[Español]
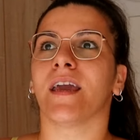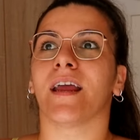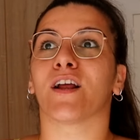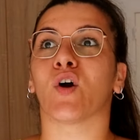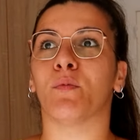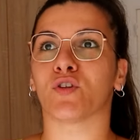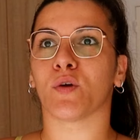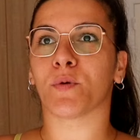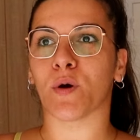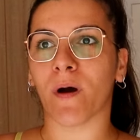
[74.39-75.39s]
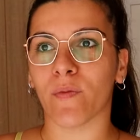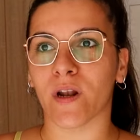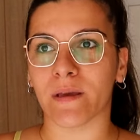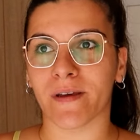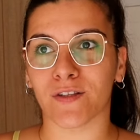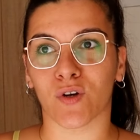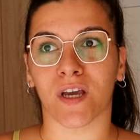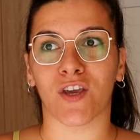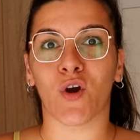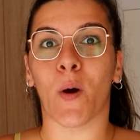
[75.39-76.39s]
El cómo estoy probando alimentos
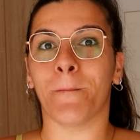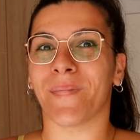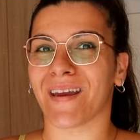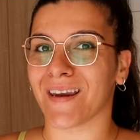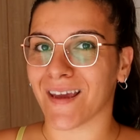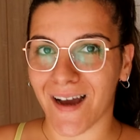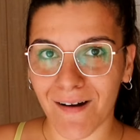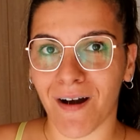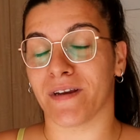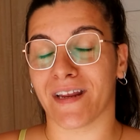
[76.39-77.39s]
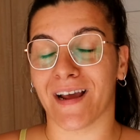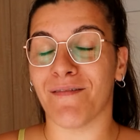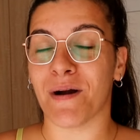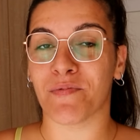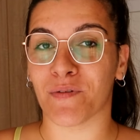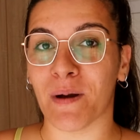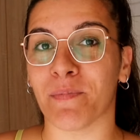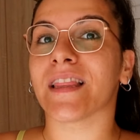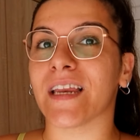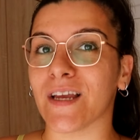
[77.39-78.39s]
que yo me negaba, me negaba negaba a probar
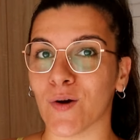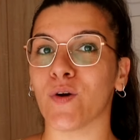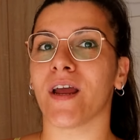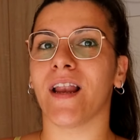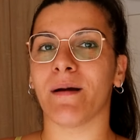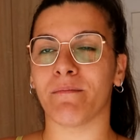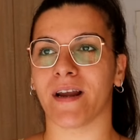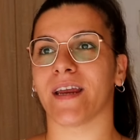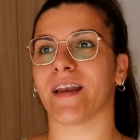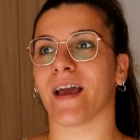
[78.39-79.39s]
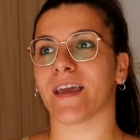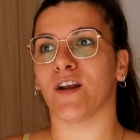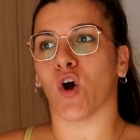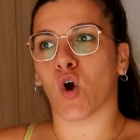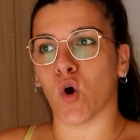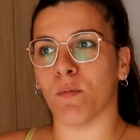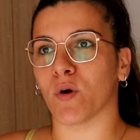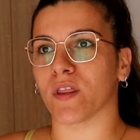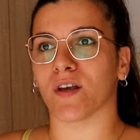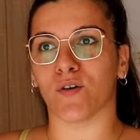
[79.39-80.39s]
de ninguna de las maneras y los
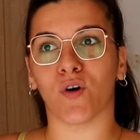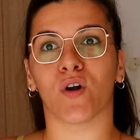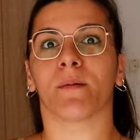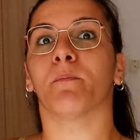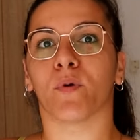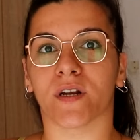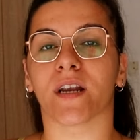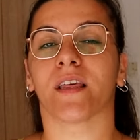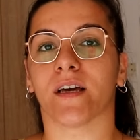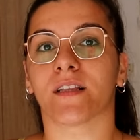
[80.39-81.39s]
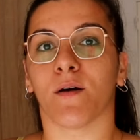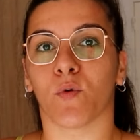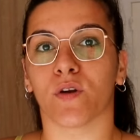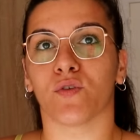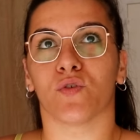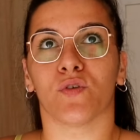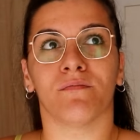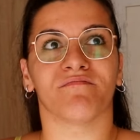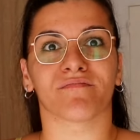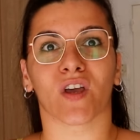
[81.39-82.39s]
como y digo, jolín, pues en realidad está bueno y
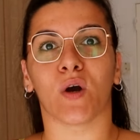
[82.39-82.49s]
yo mm,